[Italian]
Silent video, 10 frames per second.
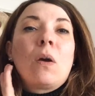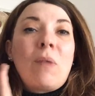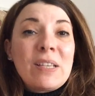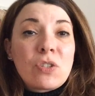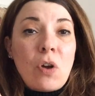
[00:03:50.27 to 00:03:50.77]

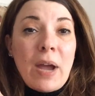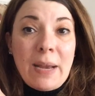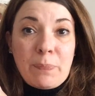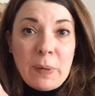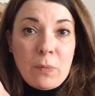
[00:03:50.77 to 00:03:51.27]
Questo è
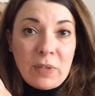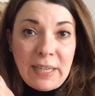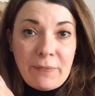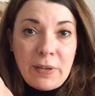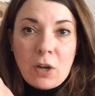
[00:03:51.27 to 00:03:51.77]
il primo
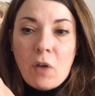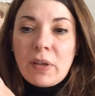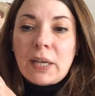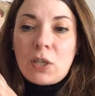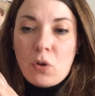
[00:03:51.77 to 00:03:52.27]
graphic
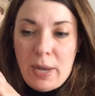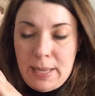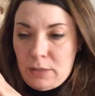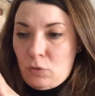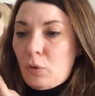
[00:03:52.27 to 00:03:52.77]
novel che ho
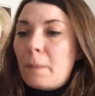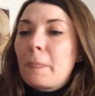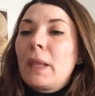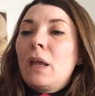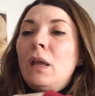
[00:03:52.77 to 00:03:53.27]

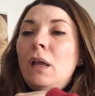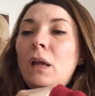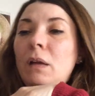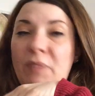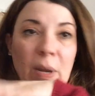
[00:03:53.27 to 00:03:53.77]
letto
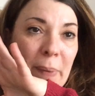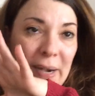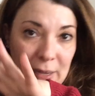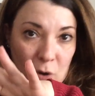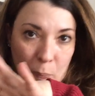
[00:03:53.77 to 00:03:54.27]
ve ne
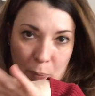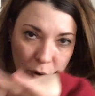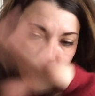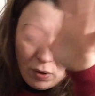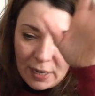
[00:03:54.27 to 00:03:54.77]
parlerò
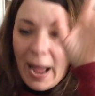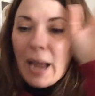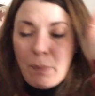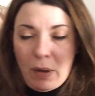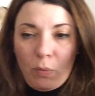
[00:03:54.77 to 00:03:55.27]
poi con
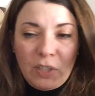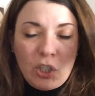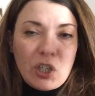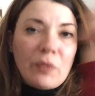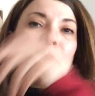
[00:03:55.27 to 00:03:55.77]
calma, come
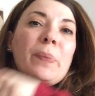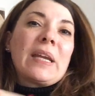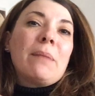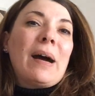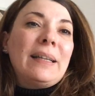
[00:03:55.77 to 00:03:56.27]
dicevo
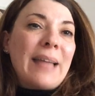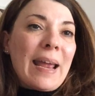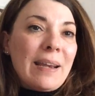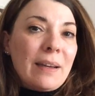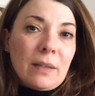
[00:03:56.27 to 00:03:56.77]
prima,
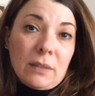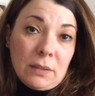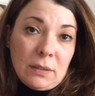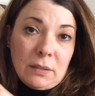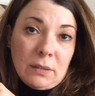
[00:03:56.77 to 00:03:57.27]
nel,
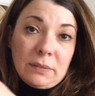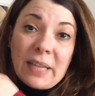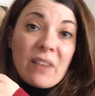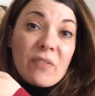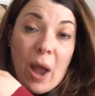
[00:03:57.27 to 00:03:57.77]
eh,
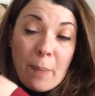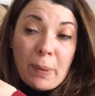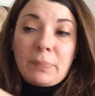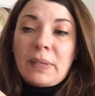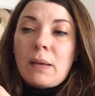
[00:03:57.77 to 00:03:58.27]
nel wrap
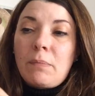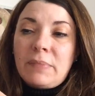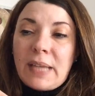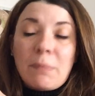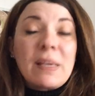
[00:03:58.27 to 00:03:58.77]
up nel,
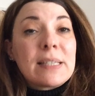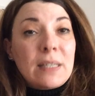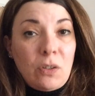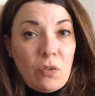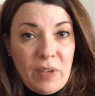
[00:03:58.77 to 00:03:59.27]
nel,
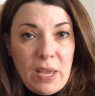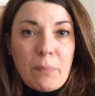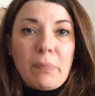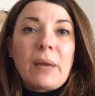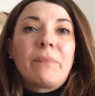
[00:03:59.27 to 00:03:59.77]
mese di
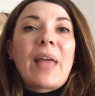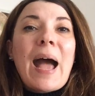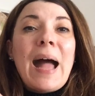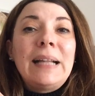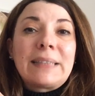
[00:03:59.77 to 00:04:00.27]
novembre.
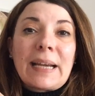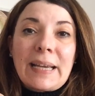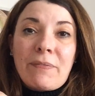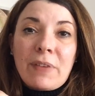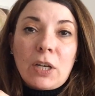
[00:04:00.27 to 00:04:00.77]
Altra
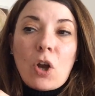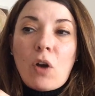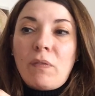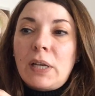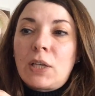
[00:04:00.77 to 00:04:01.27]
graphic
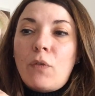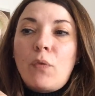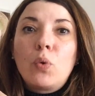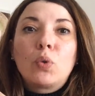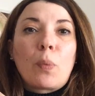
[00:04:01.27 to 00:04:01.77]
novel che ho
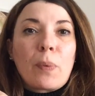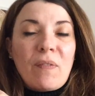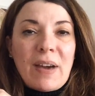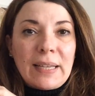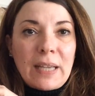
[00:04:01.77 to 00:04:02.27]
voluto
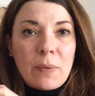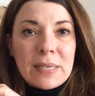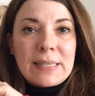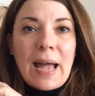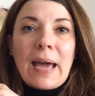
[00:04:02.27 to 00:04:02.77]
provare ad
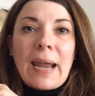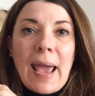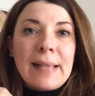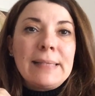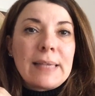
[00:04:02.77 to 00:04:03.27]
acquistare
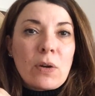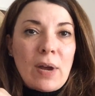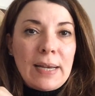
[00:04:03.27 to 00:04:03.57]
è Zero